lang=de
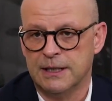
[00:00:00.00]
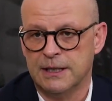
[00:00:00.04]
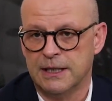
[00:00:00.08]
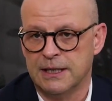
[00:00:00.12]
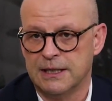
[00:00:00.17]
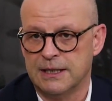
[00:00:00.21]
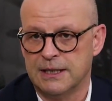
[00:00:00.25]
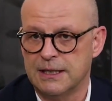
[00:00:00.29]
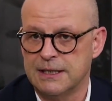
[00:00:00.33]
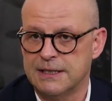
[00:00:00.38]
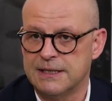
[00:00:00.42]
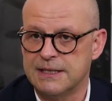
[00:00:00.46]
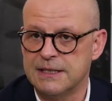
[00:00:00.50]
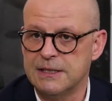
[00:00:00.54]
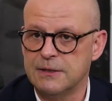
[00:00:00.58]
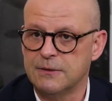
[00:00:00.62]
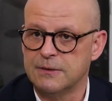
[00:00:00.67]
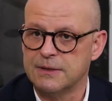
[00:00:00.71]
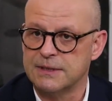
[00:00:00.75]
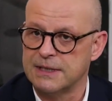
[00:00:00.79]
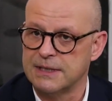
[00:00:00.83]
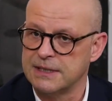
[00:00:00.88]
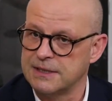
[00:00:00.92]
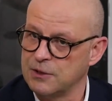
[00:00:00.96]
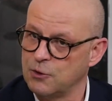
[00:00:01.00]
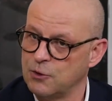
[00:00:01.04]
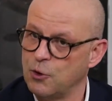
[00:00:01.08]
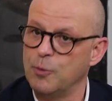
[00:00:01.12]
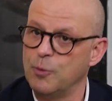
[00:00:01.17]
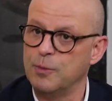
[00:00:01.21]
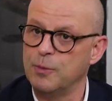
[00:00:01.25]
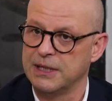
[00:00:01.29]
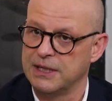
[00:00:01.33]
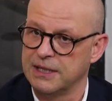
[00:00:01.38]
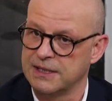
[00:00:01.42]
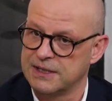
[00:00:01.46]
Digitalisierung, das heißt, die
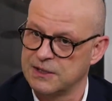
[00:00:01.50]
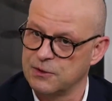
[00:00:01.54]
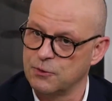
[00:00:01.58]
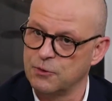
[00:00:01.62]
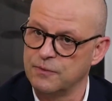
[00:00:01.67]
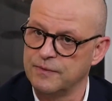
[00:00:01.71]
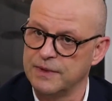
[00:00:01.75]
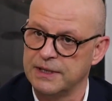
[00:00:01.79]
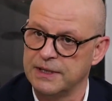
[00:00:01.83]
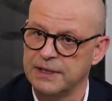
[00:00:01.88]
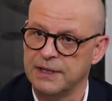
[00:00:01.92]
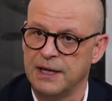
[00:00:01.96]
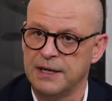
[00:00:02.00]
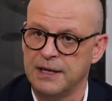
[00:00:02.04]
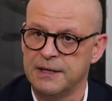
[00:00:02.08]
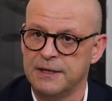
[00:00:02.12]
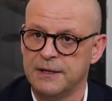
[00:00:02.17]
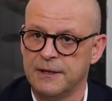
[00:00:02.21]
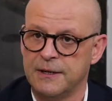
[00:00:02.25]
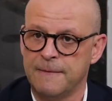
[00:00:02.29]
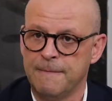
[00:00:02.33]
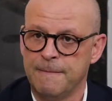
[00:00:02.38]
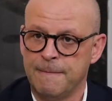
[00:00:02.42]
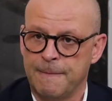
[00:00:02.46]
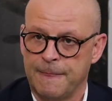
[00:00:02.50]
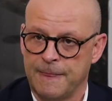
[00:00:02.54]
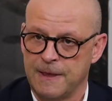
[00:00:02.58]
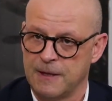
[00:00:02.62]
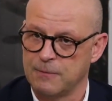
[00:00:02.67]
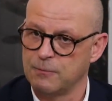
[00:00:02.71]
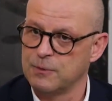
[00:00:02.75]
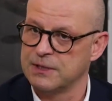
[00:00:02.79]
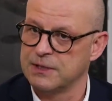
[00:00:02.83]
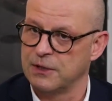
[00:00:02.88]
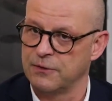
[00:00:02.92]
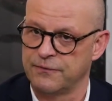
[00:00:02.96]
Kommunikation wird eine andere.
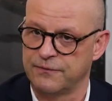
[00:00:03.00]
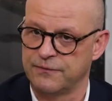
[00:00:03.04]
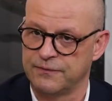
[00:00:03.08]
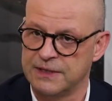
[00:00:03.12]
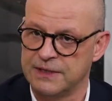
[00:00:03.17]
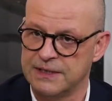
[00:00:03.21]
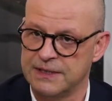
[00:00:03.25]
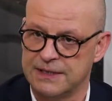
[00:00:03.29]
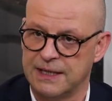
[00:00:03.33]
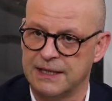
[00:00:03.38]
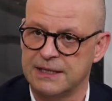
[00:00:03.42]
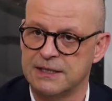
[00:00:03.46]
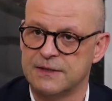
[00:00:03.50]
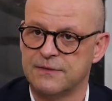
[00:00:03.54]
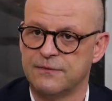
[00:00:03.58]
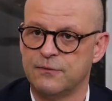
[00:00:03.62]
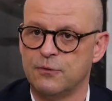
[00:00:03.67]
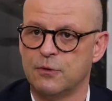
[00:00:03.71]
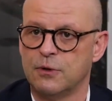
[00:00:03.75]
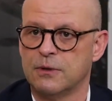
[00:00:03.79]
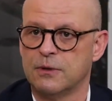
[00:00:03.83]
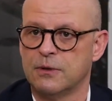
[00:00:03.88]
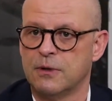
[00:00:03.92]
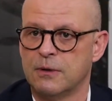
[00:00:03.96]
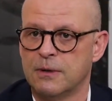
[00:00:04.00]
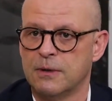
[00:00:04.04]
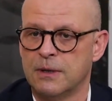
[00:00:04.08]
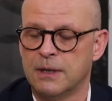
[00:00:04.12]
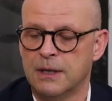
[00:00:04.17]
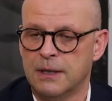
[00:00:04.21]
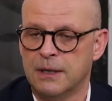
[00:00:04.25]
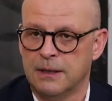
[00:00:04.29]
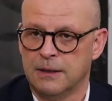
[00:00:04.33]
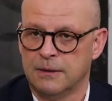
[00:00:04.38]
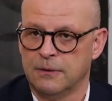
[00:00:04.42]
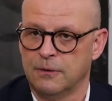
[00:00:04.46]
Ich muss auf Distanz führen
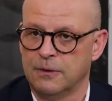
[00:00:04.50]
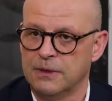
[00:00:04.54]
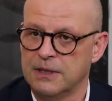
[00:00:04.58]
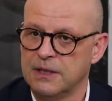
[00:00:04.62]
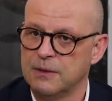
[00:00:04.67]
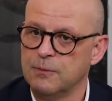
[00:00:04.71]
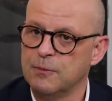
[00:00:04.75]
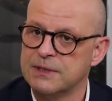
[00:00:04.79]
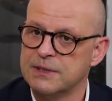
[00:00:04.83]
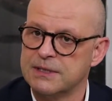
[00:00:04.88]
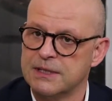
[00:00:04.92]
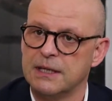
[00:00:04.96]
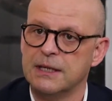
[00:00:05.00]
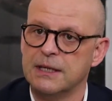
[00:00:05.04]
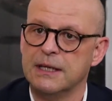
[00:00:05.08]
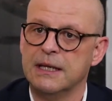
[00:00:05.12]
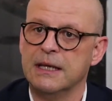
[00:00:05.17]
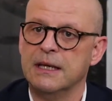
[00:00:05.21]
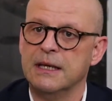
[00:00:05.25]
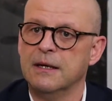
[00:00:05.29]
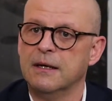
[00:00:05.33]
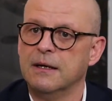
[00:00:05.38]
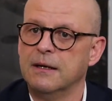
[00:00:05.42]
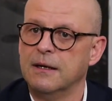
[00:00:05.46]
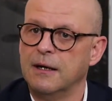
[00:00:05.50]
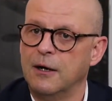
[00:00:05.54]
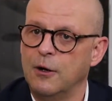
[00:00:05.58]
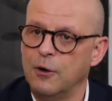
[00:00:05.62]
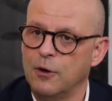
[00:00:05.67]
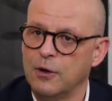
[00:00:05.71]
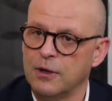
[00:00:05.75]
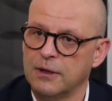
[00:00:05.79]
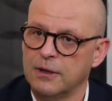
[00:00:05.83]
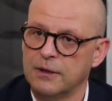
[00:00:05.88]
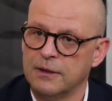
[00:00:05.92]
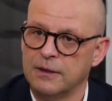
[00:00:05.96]
können und ich muss dann eher
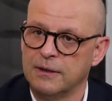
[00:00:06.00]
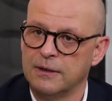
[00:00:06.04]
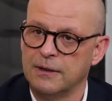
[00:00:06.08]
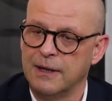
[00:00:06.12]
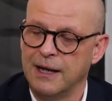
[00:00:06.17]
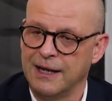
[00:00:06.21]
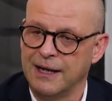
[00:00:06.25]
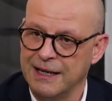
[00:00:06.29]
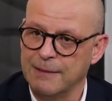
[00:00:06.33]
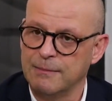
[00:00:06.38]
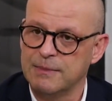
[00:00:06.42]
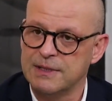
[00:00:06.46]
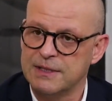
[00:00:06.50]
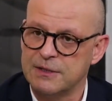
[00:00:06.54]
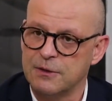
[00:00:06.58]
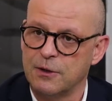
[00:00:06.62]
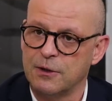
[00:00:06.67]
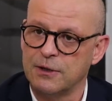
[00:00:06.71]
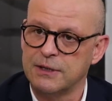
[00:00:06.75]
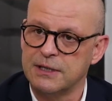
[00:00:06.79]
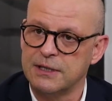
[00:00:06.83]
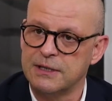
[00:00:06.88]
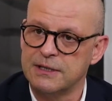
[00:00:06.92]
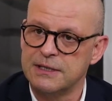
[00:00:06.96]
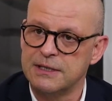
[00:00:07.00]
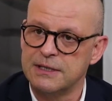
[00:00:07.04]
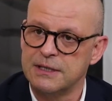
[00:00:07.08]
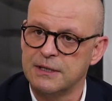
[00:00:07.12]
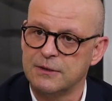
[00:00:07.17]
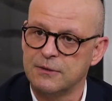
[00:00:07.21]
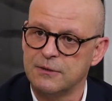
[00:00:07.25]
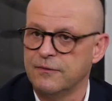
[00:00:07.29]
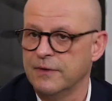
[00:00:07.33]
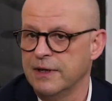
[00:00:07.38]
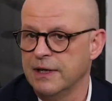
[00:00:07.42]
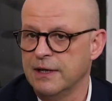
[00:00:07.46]
auch äh,
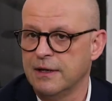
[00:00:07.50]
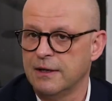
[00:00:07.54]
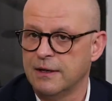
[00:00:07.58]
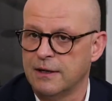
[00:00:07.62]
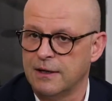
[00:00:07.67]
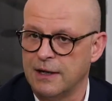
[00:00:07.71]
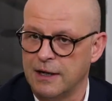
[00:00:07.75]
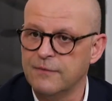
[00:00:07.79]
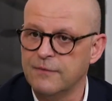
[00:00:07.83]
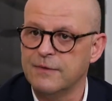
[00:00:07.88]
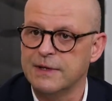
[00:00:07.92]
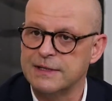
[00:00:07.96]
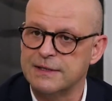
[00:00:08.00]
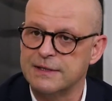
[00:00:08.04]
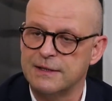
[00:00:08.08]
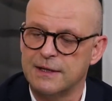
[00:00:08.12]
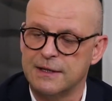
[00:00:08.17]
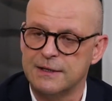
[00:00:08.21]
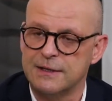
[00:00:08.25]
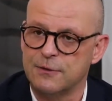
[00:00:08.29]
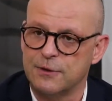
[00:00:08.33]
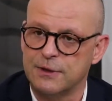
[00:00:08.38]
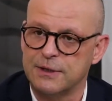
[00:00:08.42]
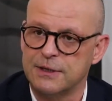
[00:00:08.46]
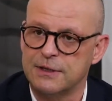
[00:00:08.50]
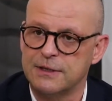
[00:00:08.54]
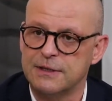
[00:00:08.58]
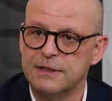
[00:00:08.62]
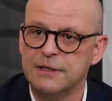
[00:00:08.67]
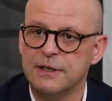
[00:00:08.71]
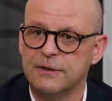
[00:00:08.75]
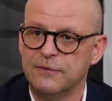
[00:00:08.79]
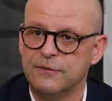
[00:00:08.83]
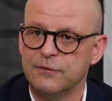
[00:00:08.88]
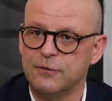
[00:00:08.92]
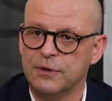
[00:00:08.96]
ergebnisorientiert und weniger
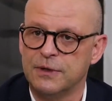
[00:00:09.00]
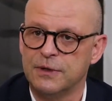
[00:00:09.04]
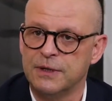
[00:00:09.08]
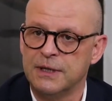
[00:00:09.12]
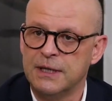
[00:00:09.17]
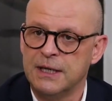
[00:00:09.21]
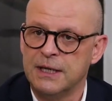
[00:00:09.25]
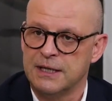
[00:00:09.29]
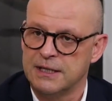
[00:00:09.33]
anwesenheitsorientiert führen.